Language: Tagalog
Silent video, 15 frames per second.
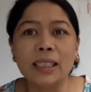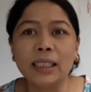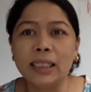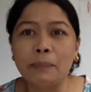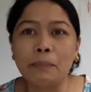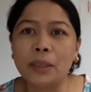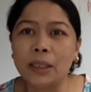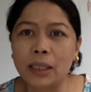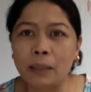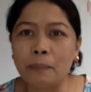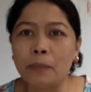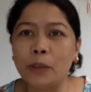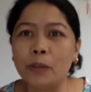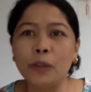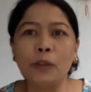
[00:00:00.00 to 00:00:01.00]

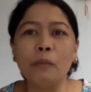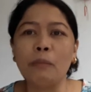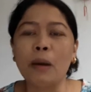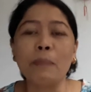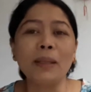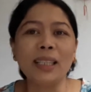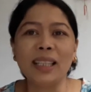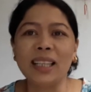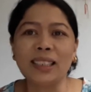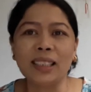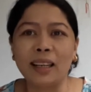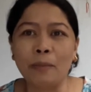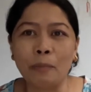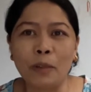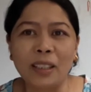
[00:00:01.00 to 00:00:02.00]
sip-sip o yung mapanira
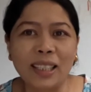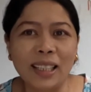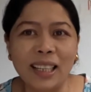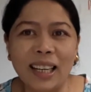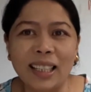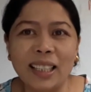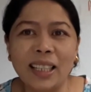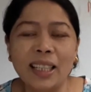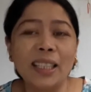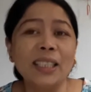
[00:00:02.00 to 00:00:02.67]
sa kapwa nila.